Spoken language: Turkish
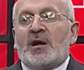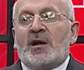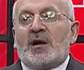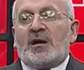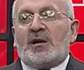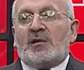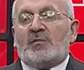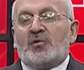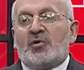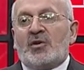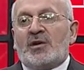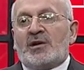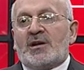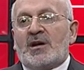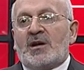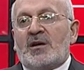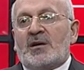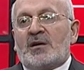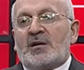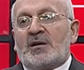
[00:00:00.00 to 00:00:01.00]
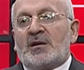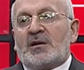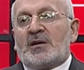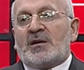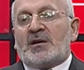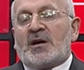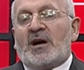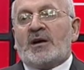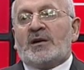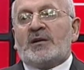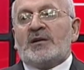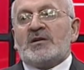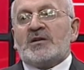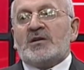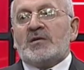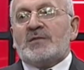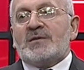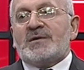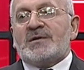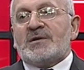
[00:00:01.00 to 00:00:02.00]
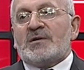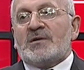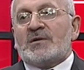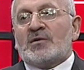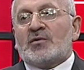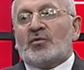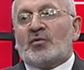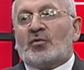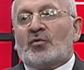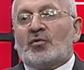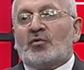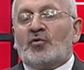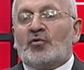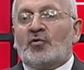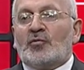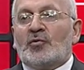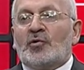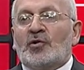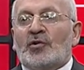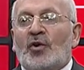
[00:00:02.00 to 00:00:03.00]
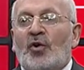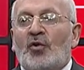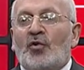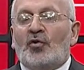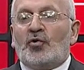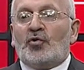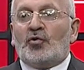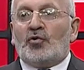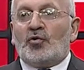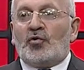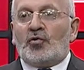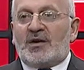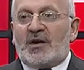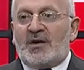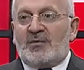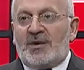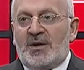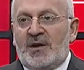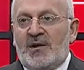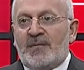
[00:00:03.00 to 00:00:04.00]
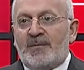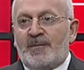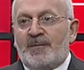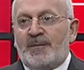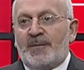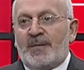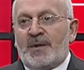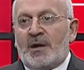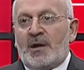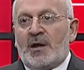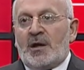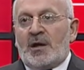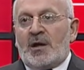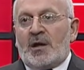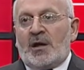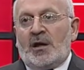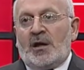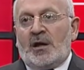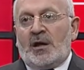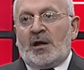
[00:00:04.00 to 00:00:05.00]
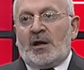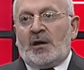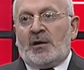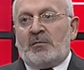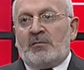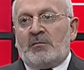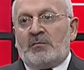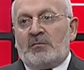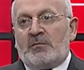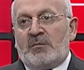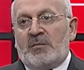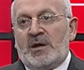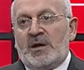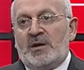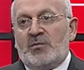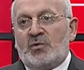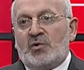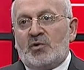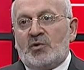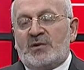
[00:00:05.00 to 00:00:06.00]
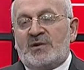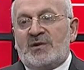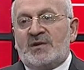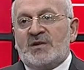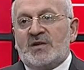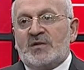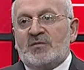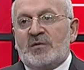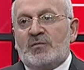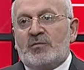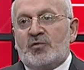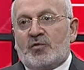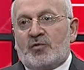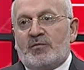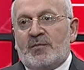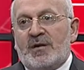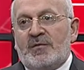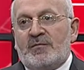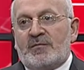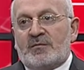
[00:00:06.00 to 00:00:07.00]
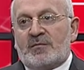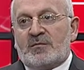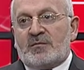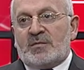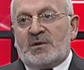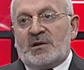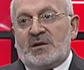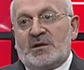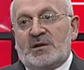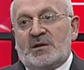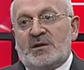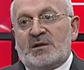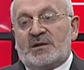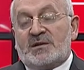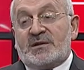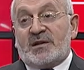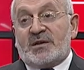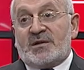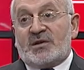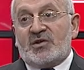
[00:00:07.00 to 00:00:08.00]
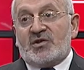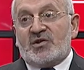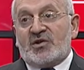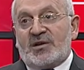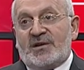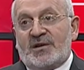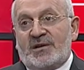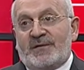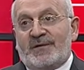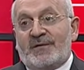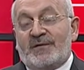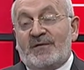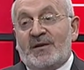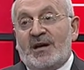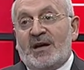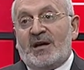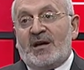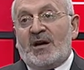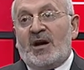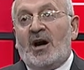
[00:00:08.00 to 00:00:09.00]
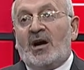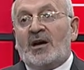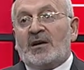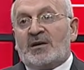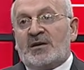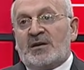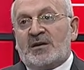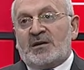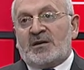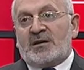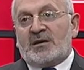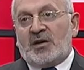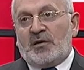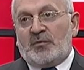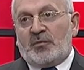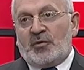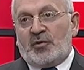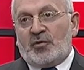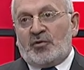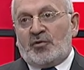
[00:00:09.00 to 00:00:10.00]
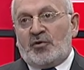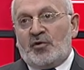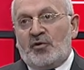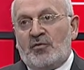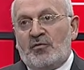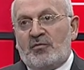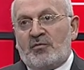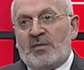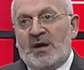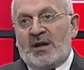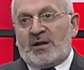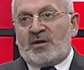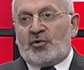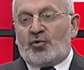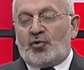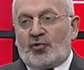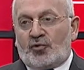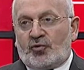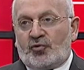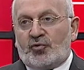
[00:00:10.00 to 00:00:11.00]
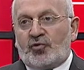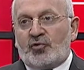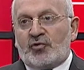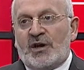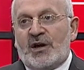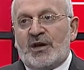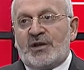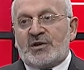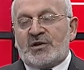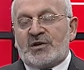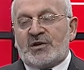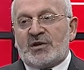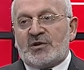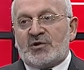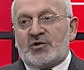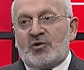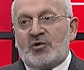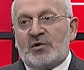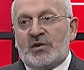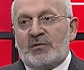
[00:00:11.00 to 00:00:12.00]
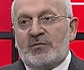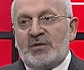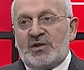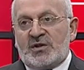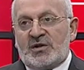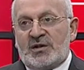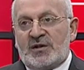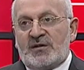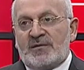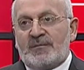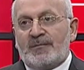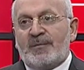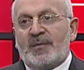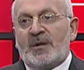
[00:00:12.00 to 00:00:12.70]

E, burada e, kardeşimizin durumunda olduğu gibi e, benim diyor dizimi bükmem e, sakıncalı ve ağrı yapıyor diyor. Belki doktoru da aynı şeyi söylemiştir.